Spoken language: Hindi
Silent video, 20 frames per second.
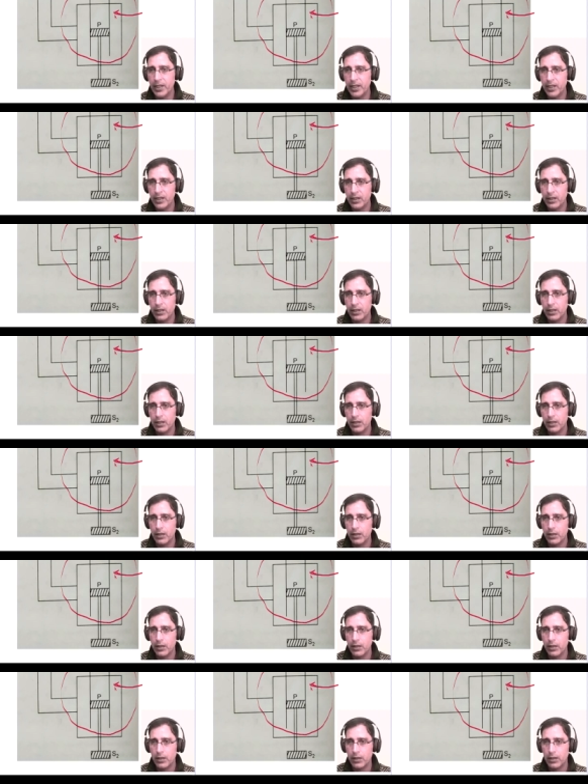है
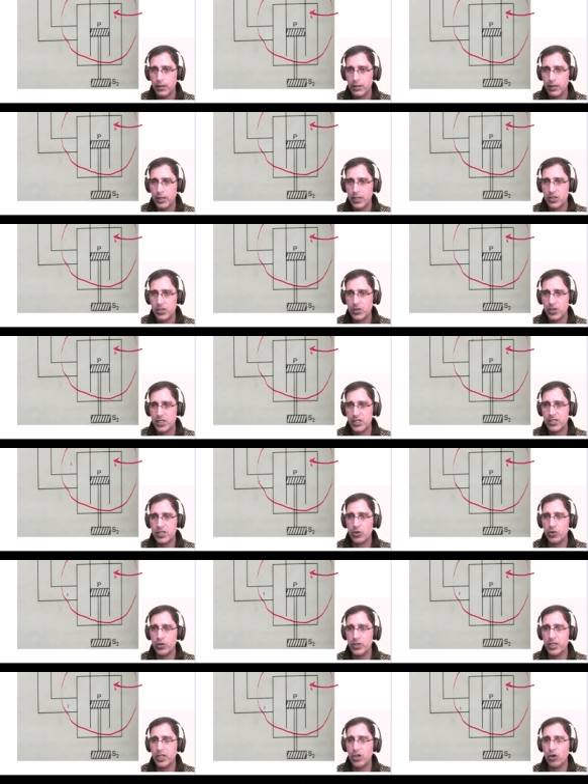उस हिस्से
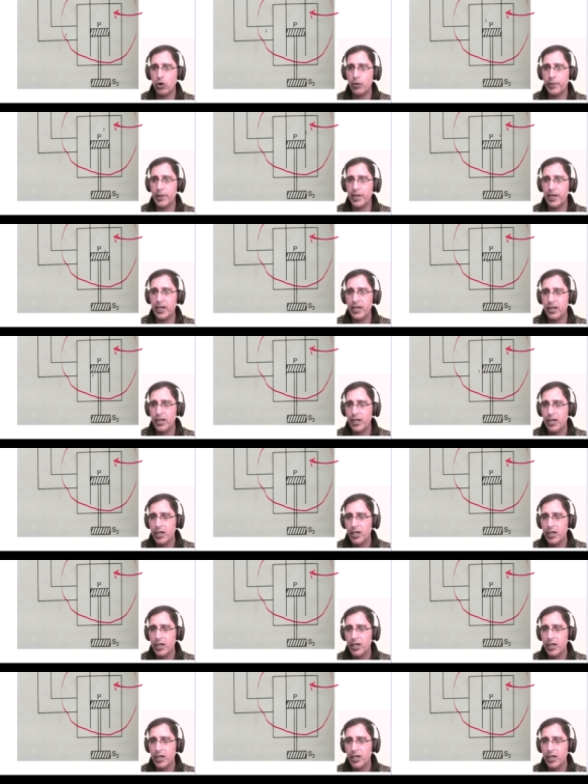को देखिए ओपन है